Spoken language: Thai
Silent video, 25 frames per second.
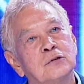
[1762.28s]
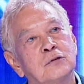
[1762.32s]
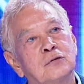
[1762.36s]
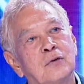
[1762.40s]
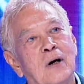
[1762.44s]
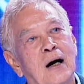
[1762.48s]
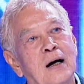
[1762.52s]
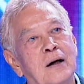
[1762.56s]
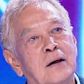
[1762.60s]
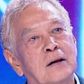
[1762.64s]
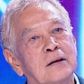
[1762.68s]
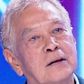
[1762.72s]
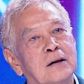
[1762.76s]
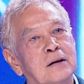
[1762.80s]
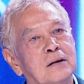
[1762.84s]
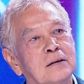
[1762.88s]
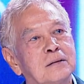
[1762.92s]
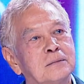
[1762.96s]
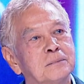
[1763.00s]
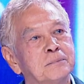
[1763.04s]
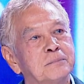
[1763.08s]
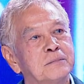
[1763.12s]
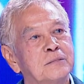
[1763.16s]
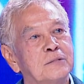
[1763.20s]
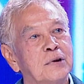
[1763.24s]
ฟังถึง
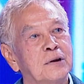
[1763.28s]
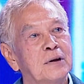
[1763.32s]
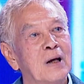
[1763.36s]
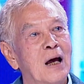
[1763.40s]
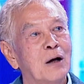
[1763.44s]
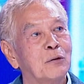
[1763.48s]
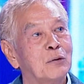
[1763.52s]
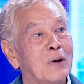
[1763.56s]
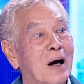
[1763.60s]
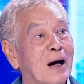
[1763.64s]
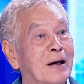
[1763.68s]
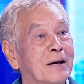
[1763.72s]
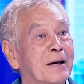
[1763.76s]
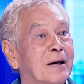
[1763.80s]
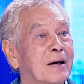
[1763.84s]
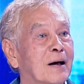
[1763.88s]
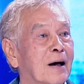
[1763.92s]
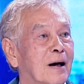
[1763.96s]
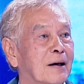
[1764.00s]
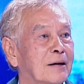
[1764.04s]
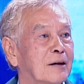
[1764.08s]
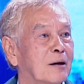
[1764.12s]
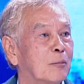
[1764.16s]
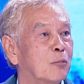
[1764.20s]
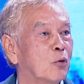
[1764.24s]
ถึงแนวทางใน
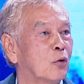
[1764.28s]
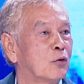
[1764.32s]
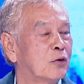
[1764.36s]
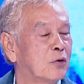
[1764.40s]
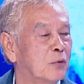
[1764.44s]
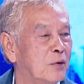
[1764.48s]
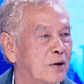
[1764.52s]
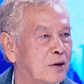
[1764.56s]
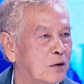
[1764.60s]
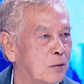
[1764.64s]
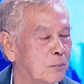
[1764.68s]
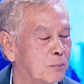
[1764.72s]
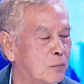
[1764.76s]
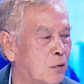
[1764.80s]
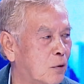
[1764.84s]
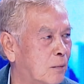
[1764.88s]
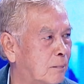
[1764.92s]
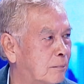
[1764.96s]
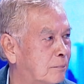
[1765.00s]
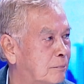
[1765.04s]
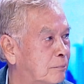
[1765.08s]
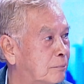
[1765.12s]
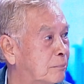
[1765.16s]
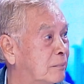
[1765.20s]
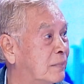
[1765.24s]
การดำรงชีวิตของผม
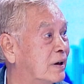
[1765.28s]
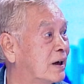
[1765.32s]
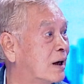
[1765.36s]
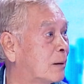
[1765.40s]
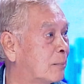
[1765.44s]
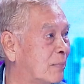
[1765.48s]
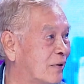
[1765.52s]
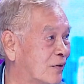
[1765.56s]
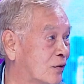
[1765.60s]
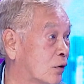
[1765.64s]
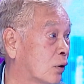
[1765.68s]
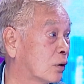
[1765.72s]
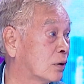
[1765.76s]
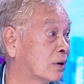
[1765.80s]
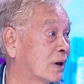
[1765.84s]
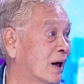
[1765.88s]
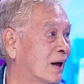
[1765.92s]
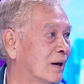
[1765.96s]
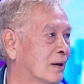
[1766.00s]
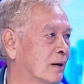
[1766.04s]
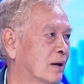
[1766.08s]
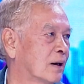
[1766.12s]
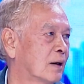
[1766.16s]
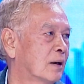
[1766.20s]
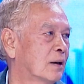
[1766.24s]
ไม่ได้ไปสอนท่า
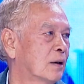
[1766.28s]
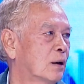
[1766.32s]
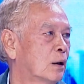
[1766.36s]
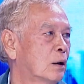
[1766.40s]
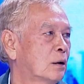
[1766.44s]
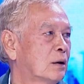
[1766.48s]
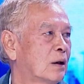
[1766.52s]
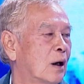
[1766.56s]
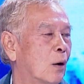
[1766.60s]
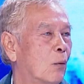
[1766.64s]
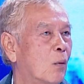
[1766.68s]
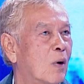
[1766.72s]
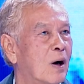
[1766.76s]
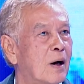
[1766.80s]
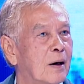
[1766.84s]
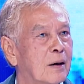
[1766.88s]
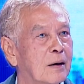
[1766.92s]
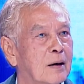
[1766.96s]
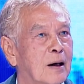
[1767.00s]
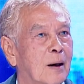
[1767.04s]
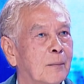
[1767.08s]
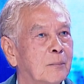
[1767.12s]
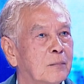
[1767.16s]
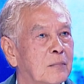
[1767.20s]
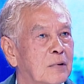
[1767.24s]
น แต่ว่า
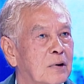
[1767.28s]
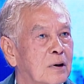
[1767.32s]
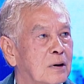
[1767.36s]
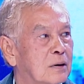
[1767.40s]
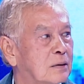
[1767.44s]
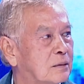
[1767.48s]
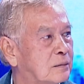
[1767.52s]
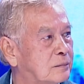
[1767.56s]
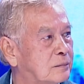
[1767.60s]
นำเล่าป